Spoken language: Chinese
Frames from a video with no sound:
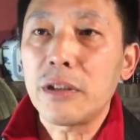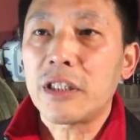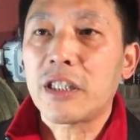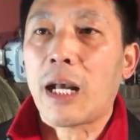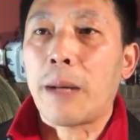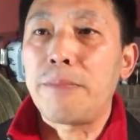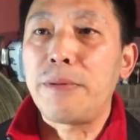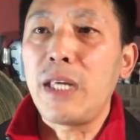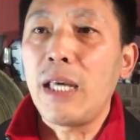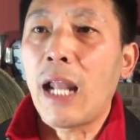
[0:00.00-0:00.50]
都是
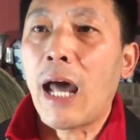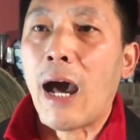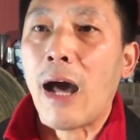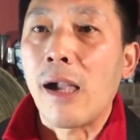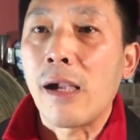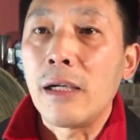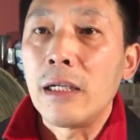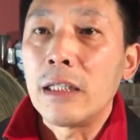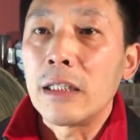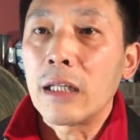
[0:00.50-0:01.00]
傻逼了。
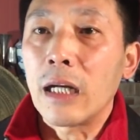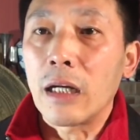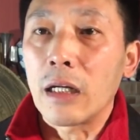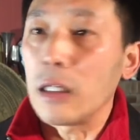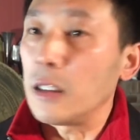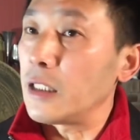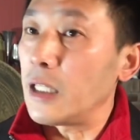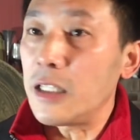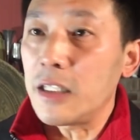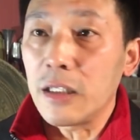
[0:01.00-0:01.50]
哎，
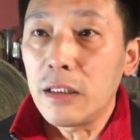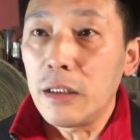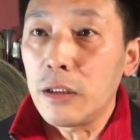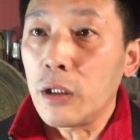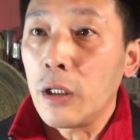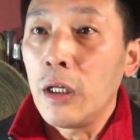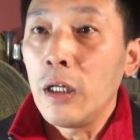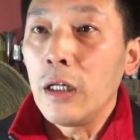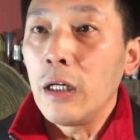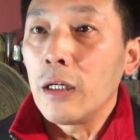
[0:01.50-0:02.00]
年轻
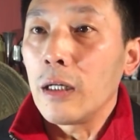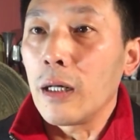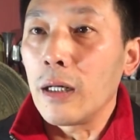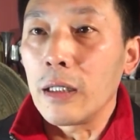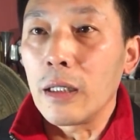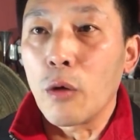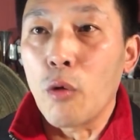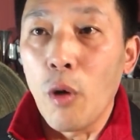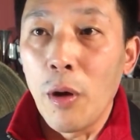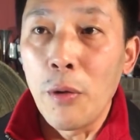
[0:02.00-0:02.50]
人，
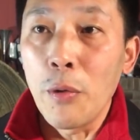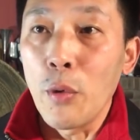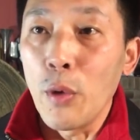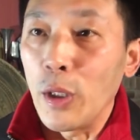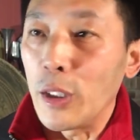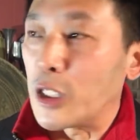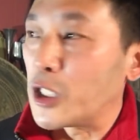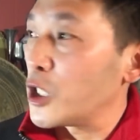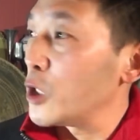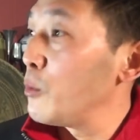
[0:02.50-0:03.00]
呃，光
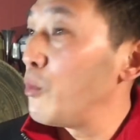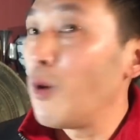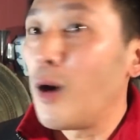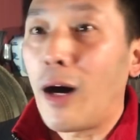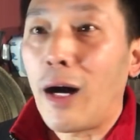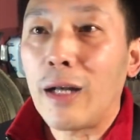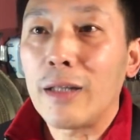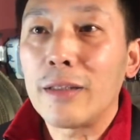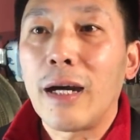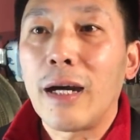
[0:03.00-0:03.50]
棍直
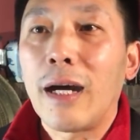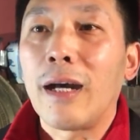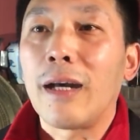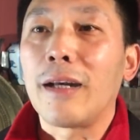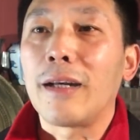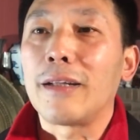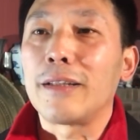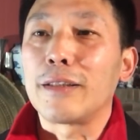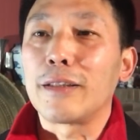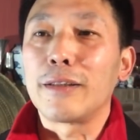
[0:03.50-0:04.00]
播，
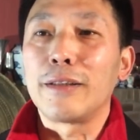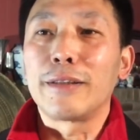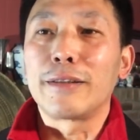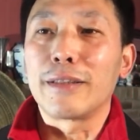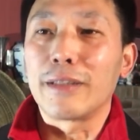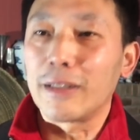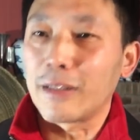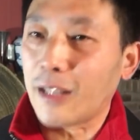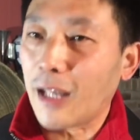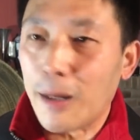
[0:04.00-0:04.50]
呃，
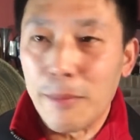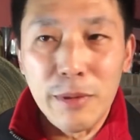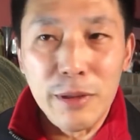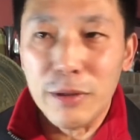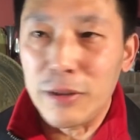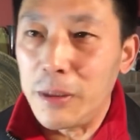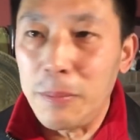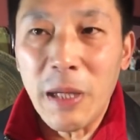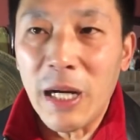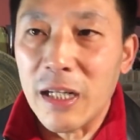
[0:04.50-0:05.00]
这个他们
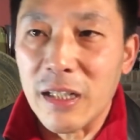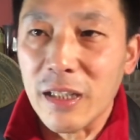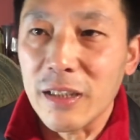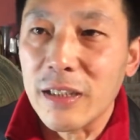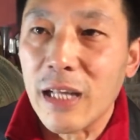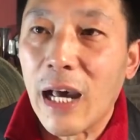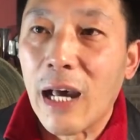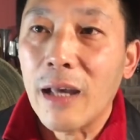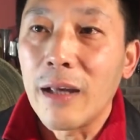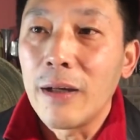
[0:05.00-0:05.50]
一片称
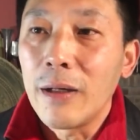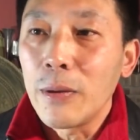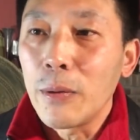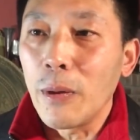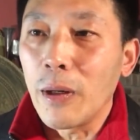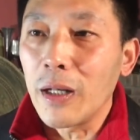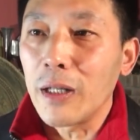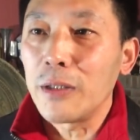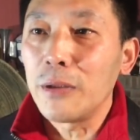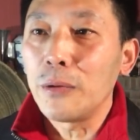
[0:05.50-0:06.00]
赞；
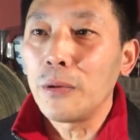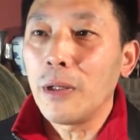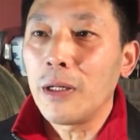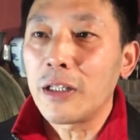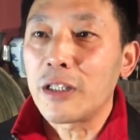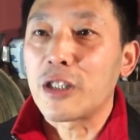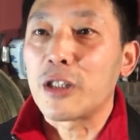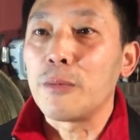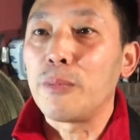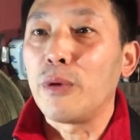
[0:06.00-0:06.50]
我李云
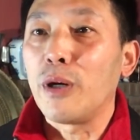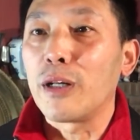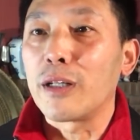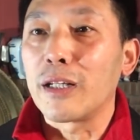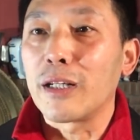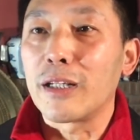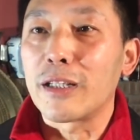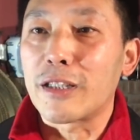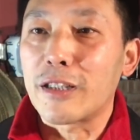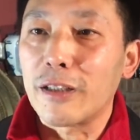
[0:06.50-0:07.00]
宽直播，
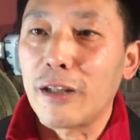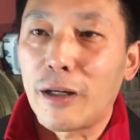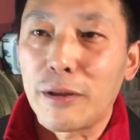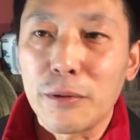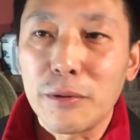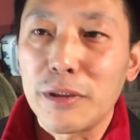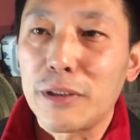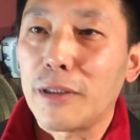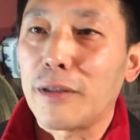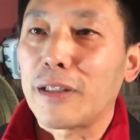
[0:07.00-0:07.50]
这个吃点
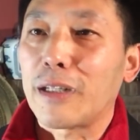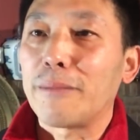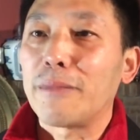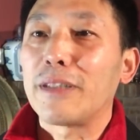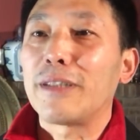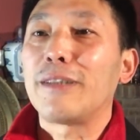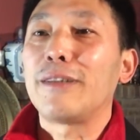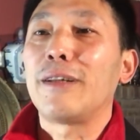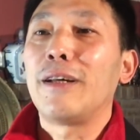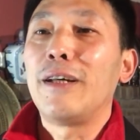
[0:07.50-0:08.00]
东西的话，他
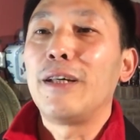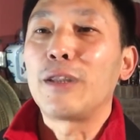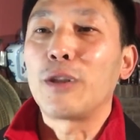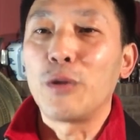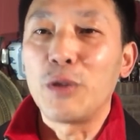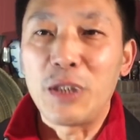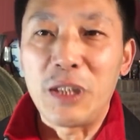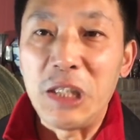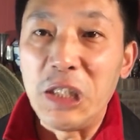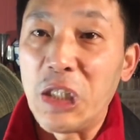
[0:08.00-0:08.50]
们
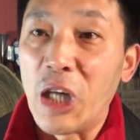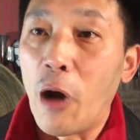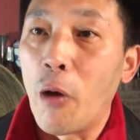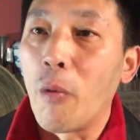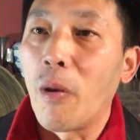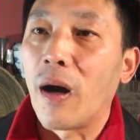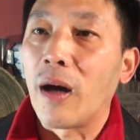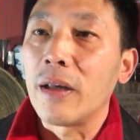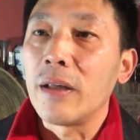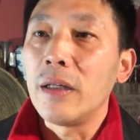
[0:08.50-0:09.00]
都讥笑
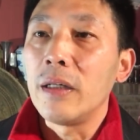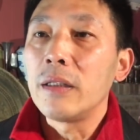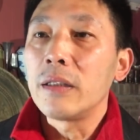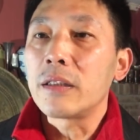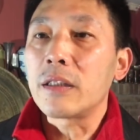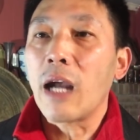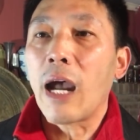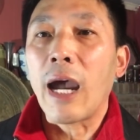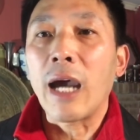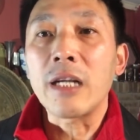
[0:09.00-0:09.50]
我。
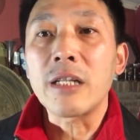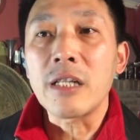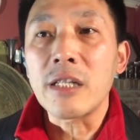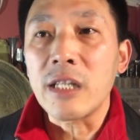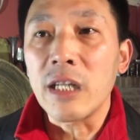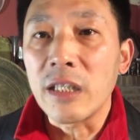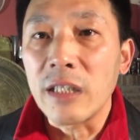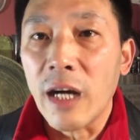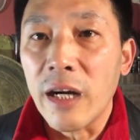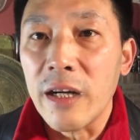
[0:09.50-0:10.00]
这还是
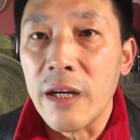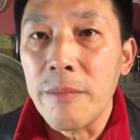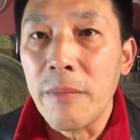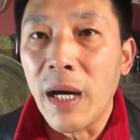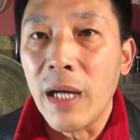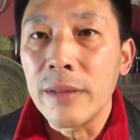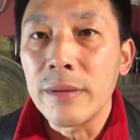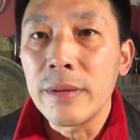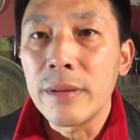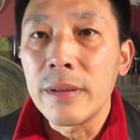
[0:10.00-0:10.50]
正常人
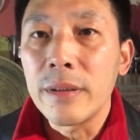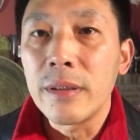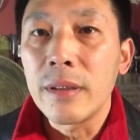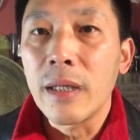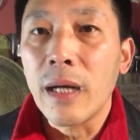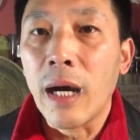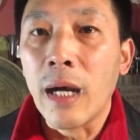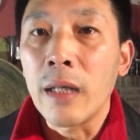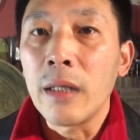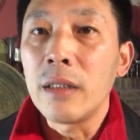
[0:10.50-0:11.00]
吗？
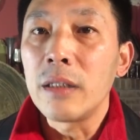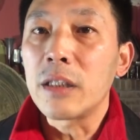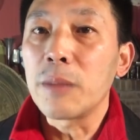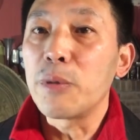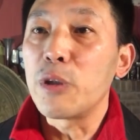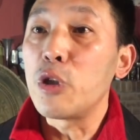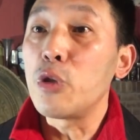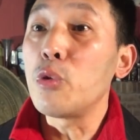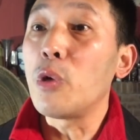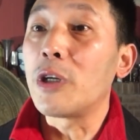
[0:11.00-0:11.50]
啊，这
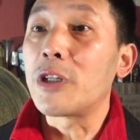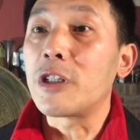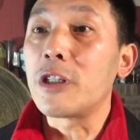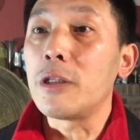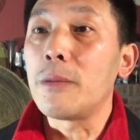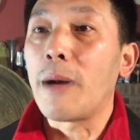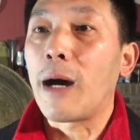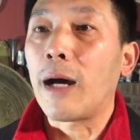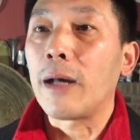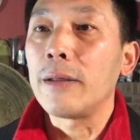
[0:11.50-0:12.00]
不是弱
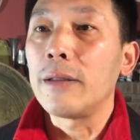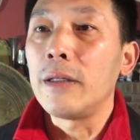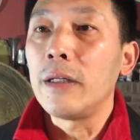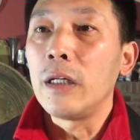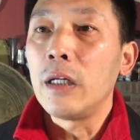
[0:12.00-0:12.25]
智吗？